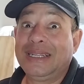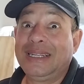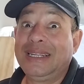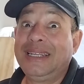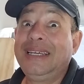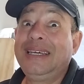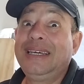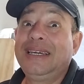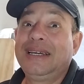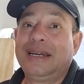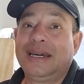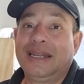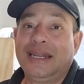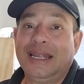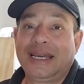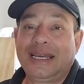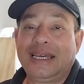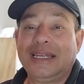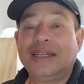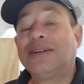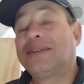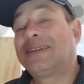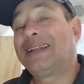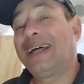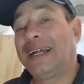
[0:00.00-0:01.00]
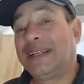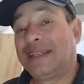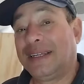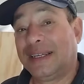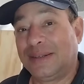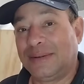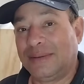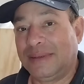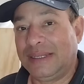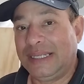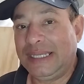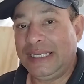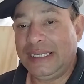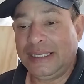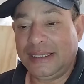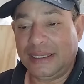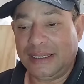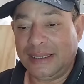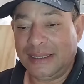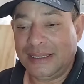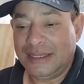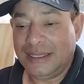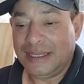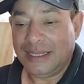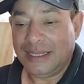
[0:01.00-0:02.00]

liga, né, que não tá dando liga.